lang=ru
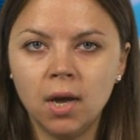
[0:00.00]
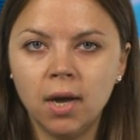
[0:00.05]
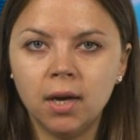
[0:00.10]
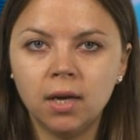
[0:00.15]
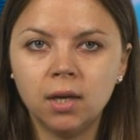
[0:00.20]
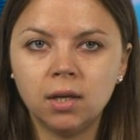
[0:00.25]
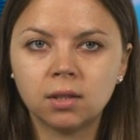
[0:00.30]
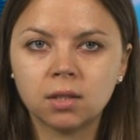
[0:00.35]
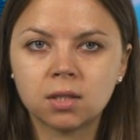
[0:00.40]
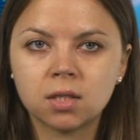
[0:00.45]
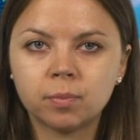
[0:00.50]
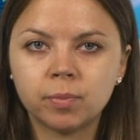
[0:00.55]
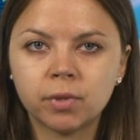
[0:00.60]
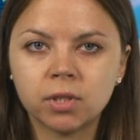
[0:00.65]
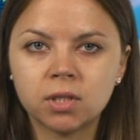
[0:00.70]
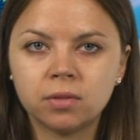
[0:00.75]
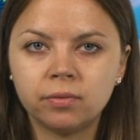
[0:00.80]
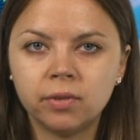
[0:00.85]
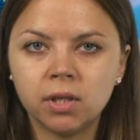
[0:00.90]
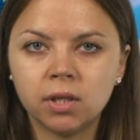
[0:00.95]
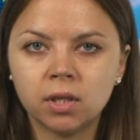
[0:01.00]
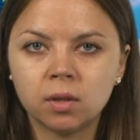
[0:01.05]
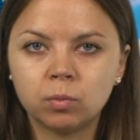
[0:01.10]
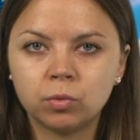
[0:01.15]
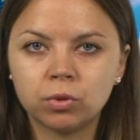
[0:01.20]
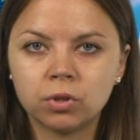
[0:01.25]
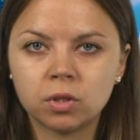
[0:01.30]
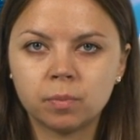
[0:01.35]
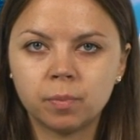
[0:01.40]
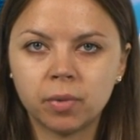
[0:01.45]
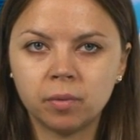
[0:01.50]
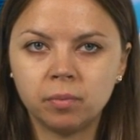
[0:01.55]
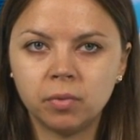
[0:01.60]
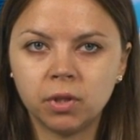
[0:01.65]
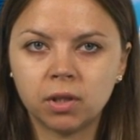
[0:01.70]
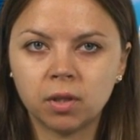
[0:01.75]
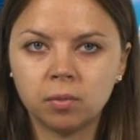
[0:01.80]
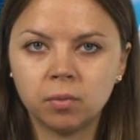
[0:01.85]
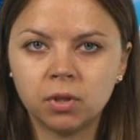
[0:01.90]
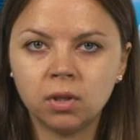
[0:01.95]
и это сопротивление будет
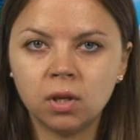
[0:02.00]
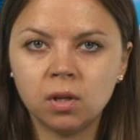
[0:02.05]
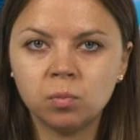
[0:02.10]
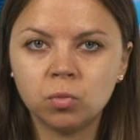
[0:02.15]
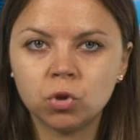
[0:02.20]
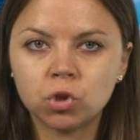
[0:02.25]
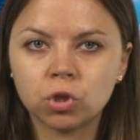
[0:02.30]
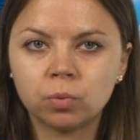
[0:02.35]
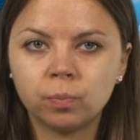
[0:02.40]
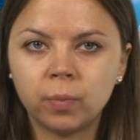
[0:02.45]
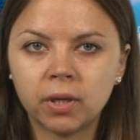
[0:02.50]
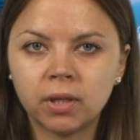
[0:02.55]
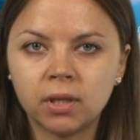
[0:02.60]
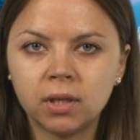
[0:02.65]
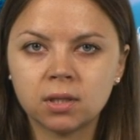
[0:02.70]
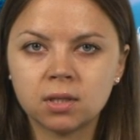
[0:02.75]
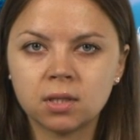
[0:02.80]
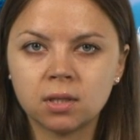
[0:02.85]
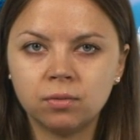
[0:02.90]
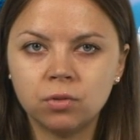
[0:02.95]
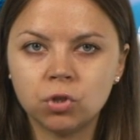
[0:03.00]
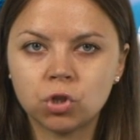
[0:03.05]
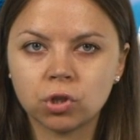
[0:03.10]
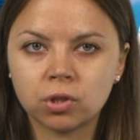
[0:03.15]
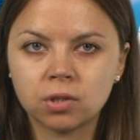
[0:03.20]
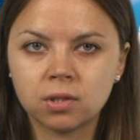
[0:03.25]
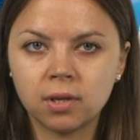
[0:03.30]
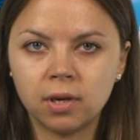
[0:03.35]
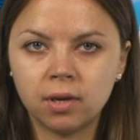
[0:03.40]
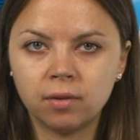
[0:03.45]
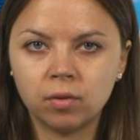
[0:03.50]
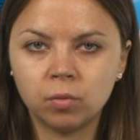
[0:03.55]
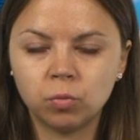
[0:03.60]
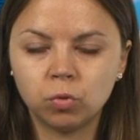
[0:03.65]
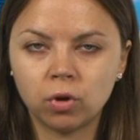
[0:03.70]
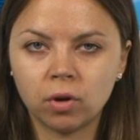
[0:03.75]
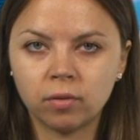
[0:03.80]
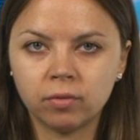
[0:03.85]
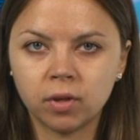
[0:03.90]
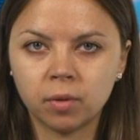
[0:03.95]
пробито, металл может подняться выше к целевым
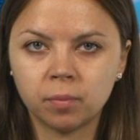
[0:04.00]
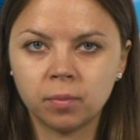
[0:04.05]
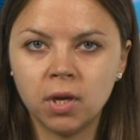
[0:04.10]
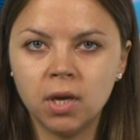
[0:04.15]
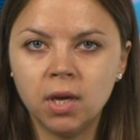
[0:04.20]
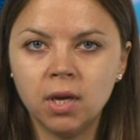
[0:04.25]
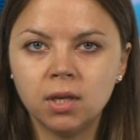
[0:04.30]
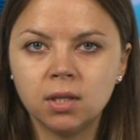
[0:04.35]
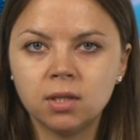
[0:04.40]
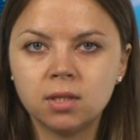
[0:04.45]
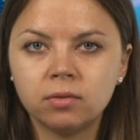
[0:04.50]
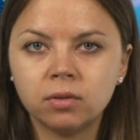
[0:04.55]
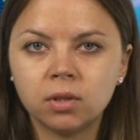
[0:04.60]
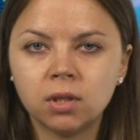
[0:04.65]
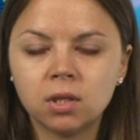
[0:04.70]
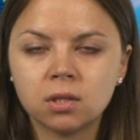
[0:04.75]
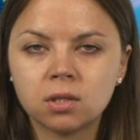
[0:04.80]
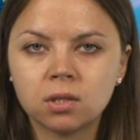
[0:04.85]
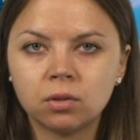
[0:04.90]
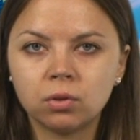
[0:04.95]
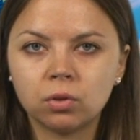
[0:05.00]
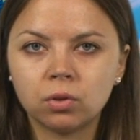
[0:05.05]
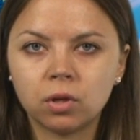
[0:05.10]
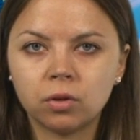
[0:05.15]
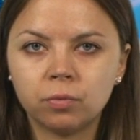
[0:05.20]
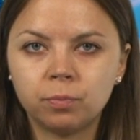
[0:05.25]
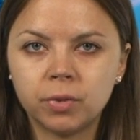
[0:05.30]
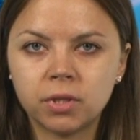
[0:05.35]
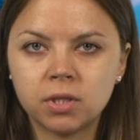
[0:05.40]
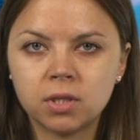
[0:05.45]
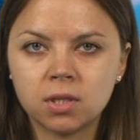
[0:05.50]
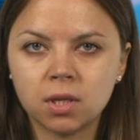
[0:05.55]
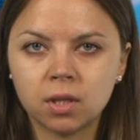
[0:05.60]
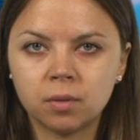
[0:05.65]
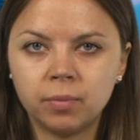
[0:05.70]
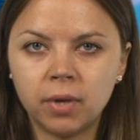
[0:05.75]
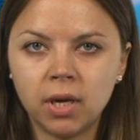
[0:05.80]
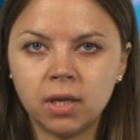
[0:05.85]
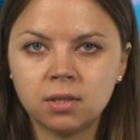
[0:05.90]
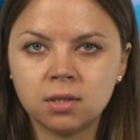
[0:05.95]
уровням 19 долларов
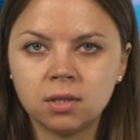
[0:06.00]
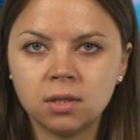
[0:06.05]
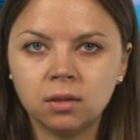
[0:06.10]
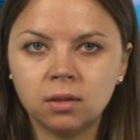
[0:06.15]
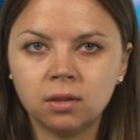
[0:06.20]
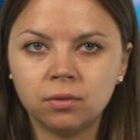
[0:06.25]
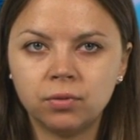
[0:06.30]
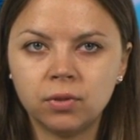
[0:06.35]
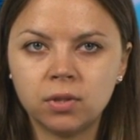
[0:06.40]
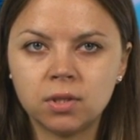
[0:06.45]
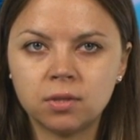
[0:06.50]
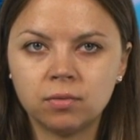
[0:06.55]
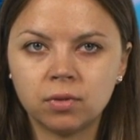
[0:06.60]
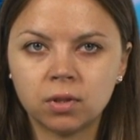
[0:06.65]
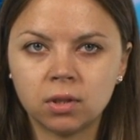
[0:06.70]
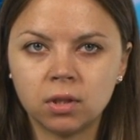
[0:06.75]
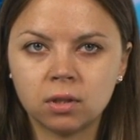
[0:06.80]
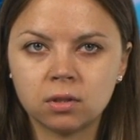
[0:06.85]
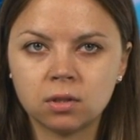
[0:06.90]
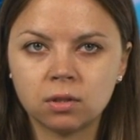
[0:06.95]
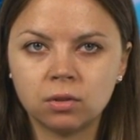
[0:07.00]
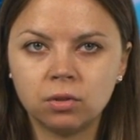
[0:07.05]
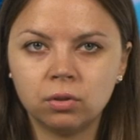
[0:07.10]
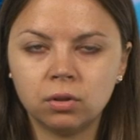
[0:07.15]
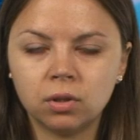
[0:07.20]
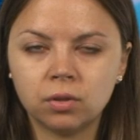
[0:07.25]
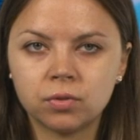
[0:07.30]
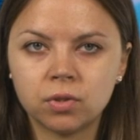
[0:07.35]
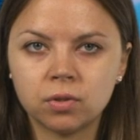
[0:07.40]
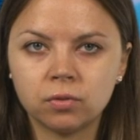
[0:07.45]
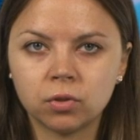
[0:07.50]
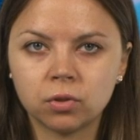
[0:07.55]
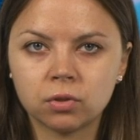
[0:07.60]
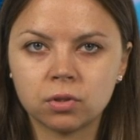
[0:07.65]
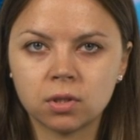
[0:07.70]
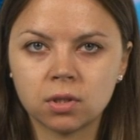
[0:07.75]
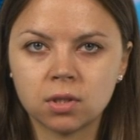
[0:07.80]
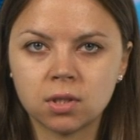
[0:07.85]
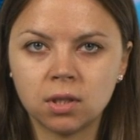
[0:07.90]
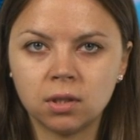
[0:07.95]
55 центов и 19 долларов
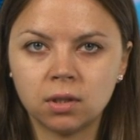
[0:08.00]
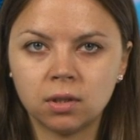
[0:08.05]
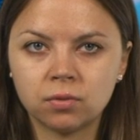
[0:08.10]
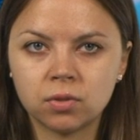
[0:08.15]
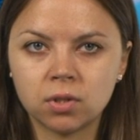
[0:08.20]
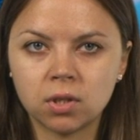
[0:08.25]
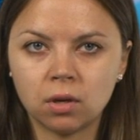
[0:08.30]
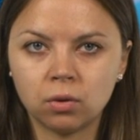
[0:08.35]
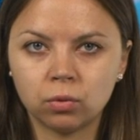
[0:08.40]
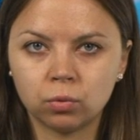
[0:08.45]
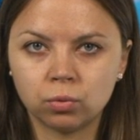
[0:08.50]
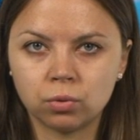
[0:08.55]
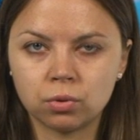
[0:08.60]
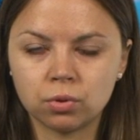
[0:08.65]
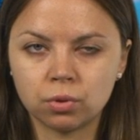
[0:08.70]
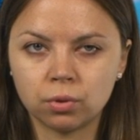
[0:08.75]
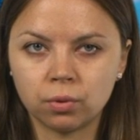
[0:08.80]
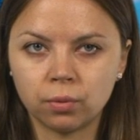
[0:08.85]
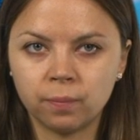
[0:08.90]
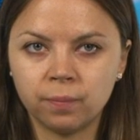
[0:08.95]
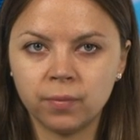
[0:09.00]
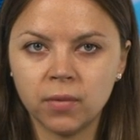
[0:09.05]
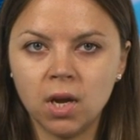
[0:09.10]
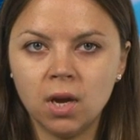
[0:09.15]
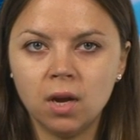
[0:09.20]
90 центов за унцию.